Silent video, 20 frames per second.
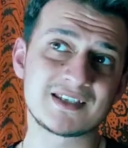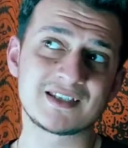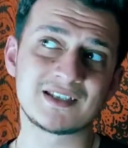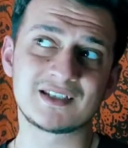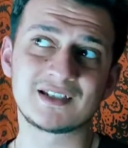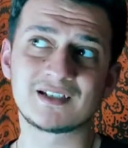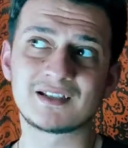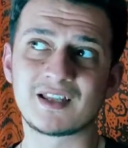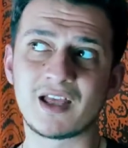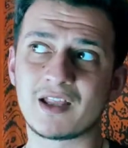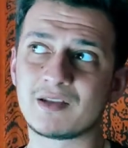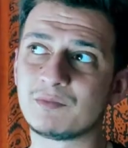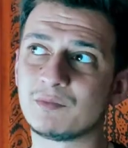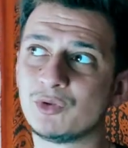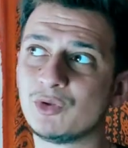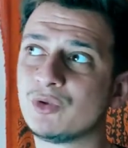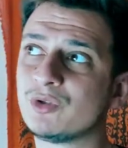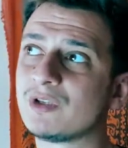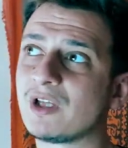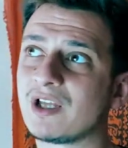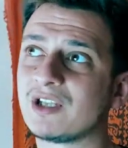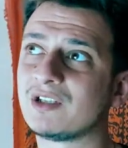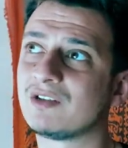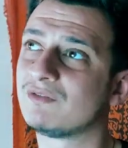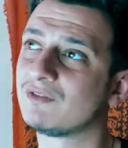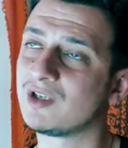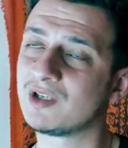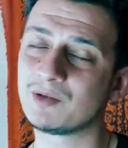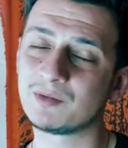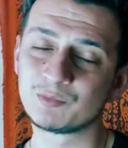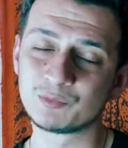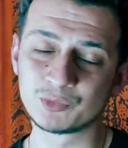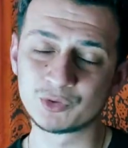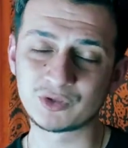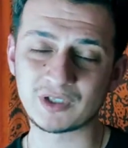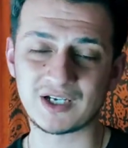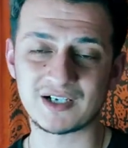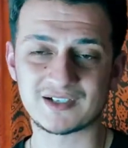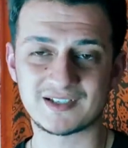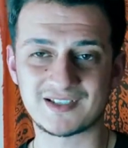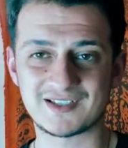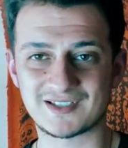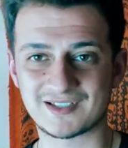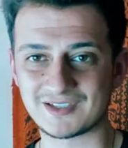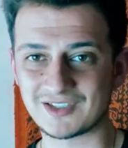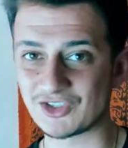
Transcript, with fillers: sihirden, büyüden ve bu tarz